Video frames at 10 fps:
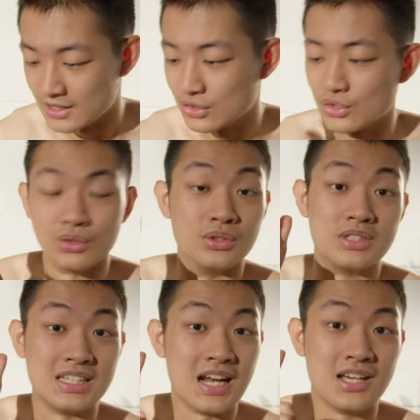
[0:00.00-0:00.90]
你手
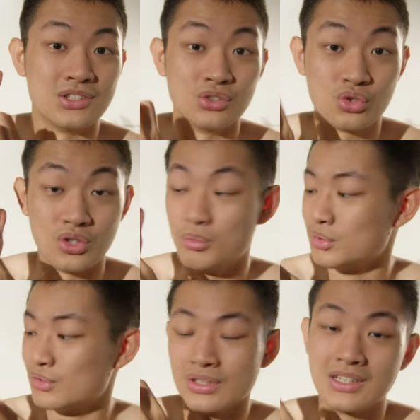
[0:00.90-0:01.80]
起来的时候全部
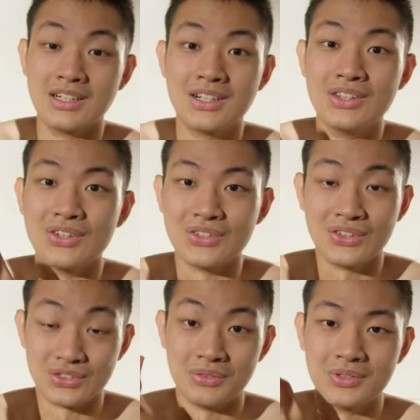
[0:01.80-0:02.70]
都是坑坑洞
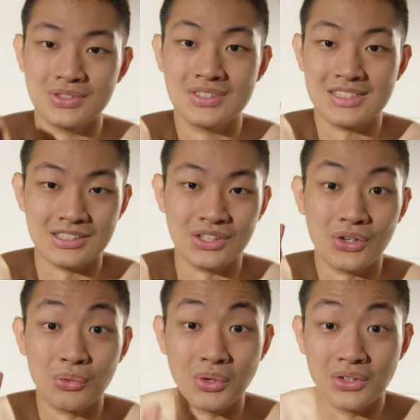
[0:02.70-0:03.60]
洞，全部都是石头
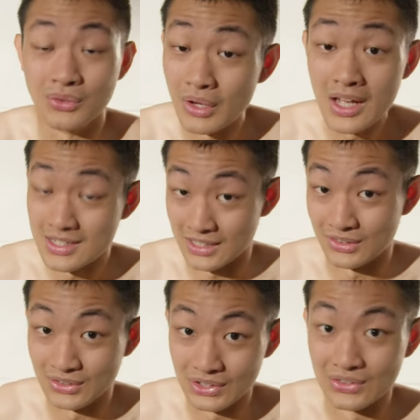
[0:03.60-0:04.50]
纹路，
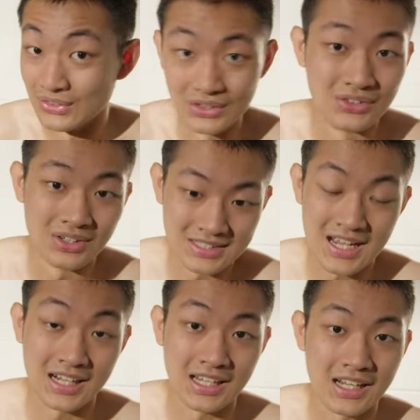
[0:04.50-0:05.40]
超痛，痛到
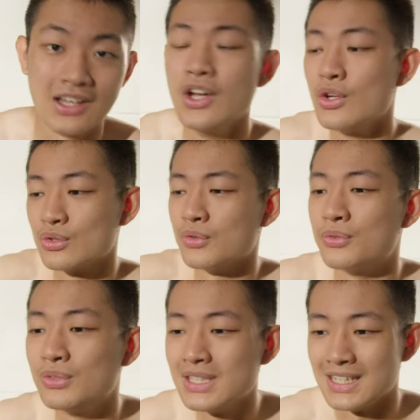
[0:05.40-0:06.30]
炸开来，做
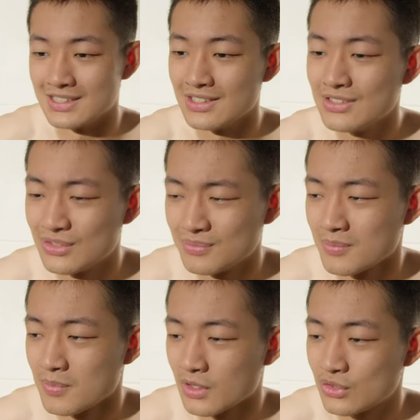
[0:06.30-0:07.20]
伏地挺身。
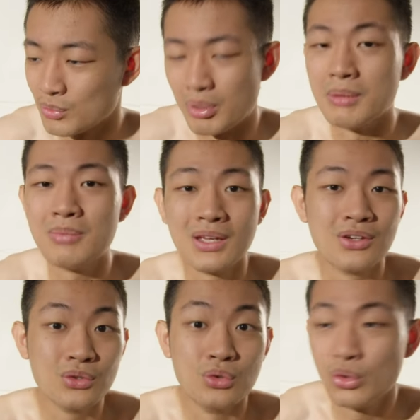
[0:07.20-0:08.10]
就平平的
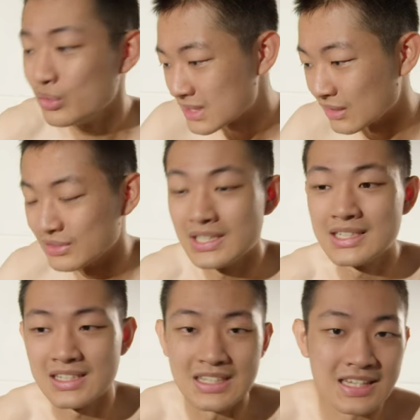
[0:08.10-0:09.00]
路或草地
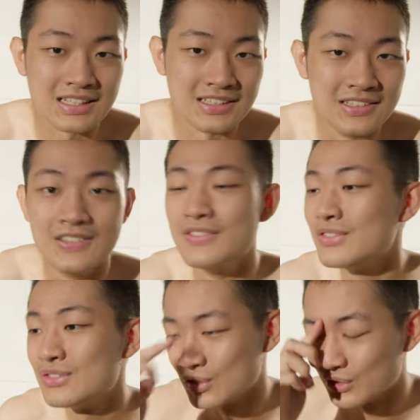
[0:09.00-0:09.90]
上也可以，
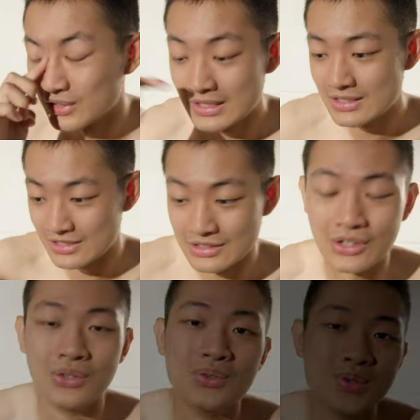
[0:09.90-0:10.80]
坐在石
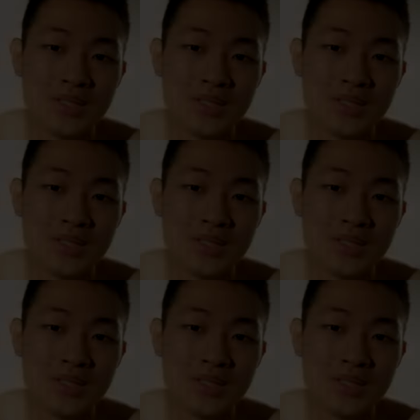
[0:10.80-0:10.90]
头路